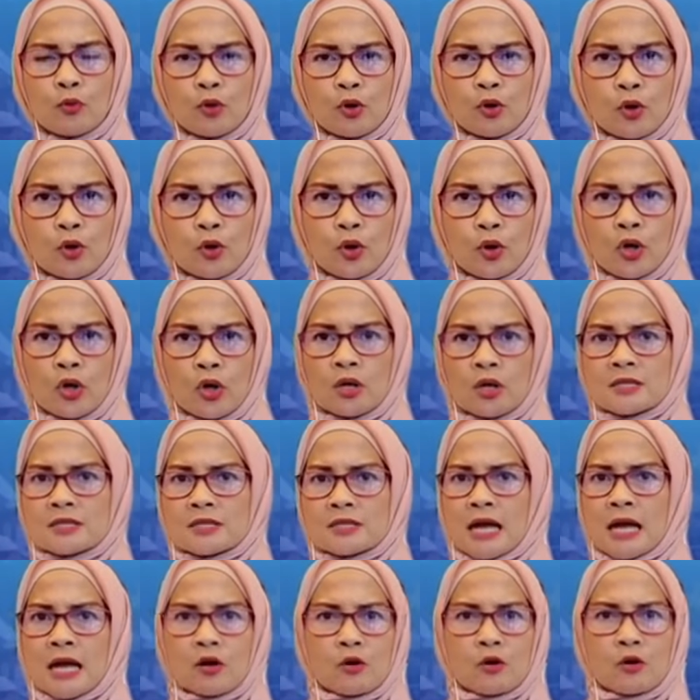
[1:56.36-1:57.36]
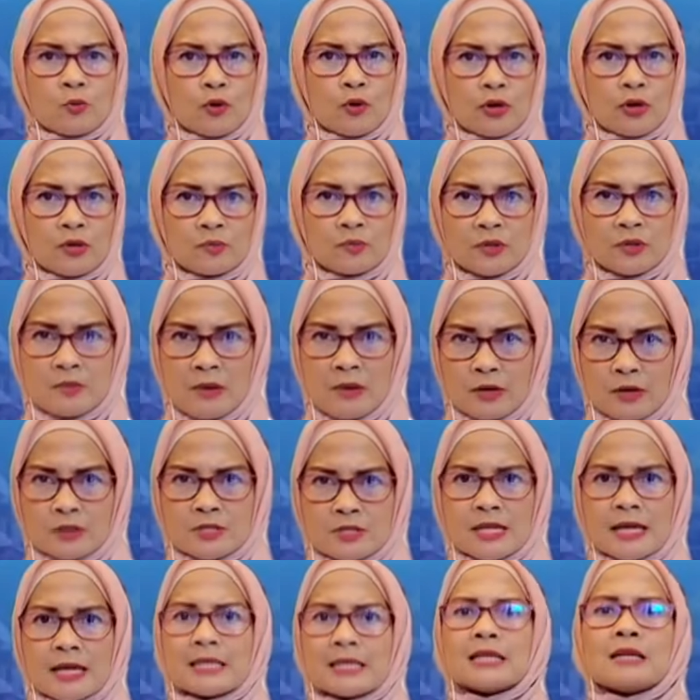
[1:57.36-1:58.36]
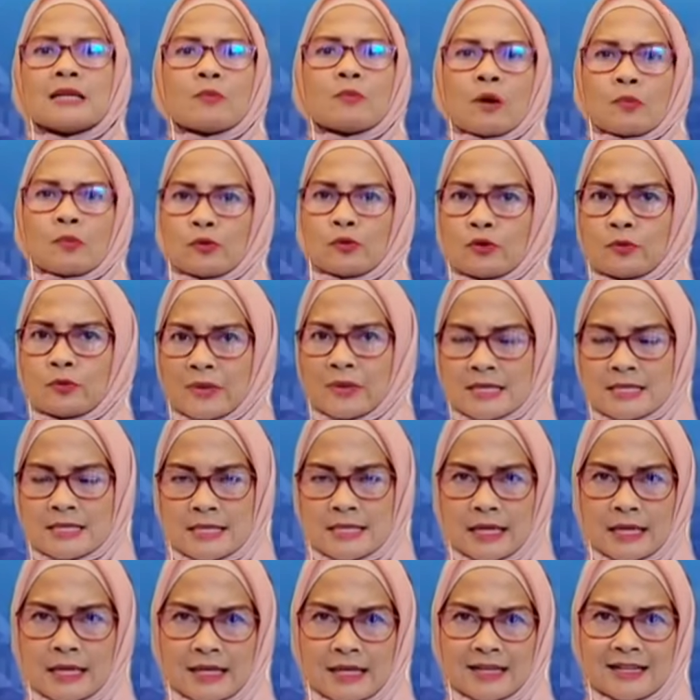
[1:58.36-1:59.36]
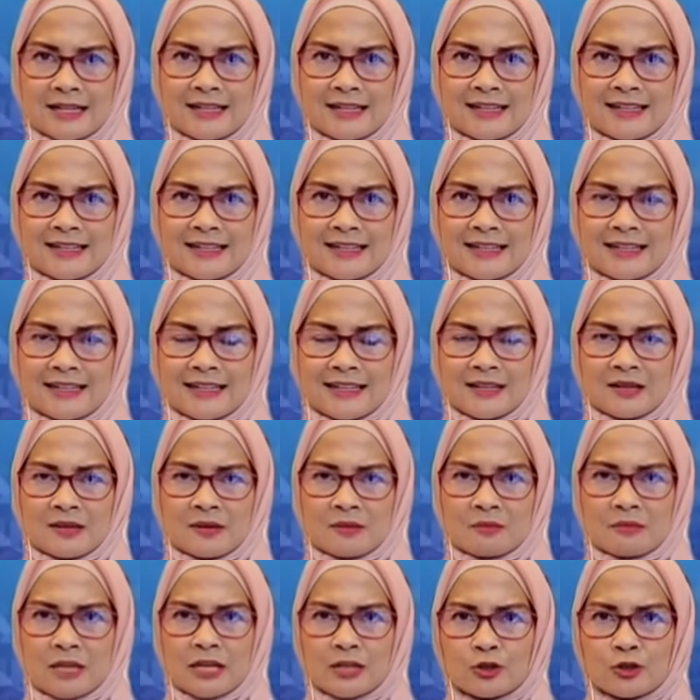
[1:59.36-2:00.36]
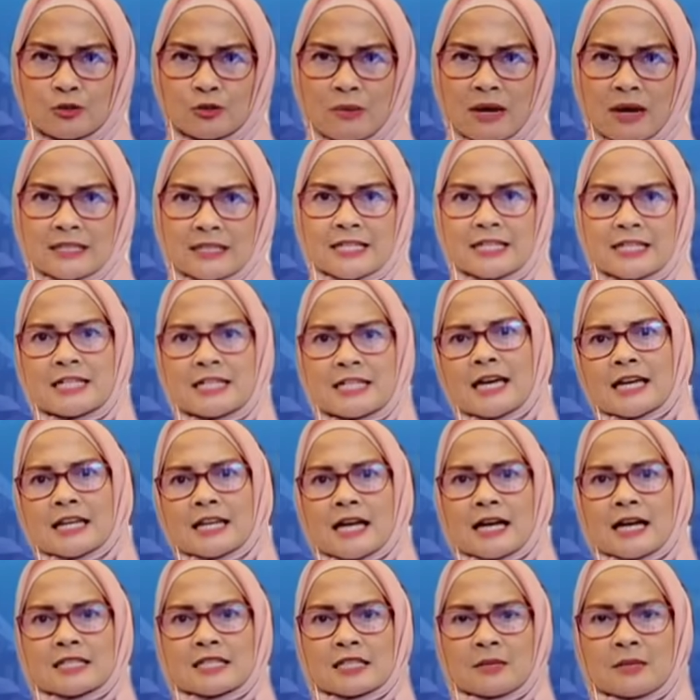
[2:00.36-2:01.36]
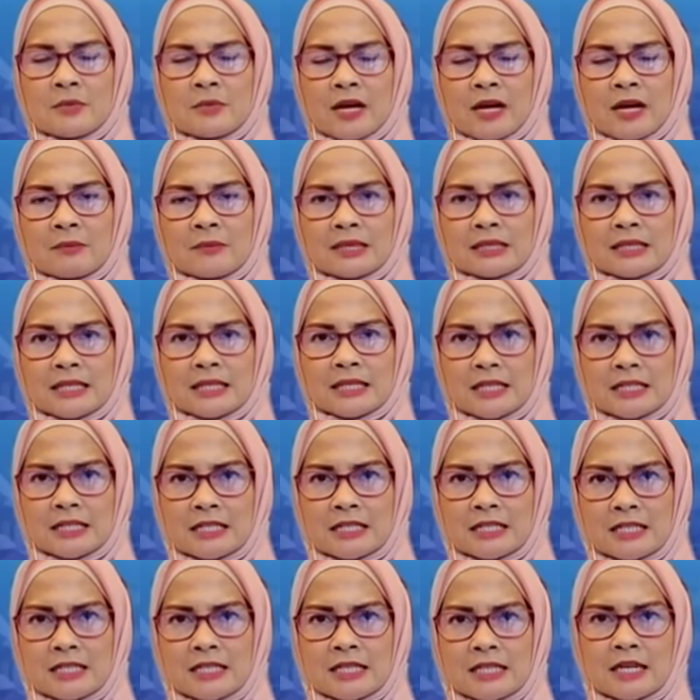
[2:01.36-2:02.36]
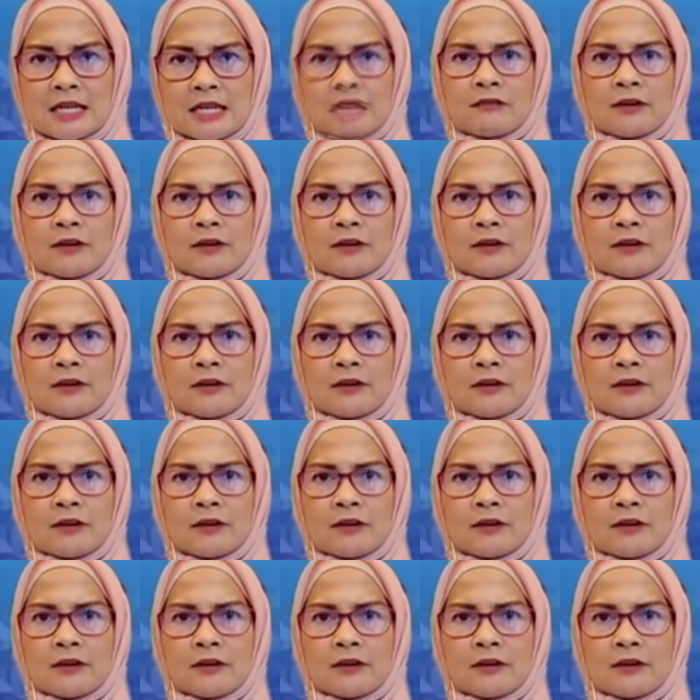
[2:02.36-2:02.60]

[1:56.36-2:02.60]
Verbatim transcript: 30 kalau mau lebih bagus lagi 50 persen. Baik. Begitu Mbak, jadi dari hasil pengamatan ini,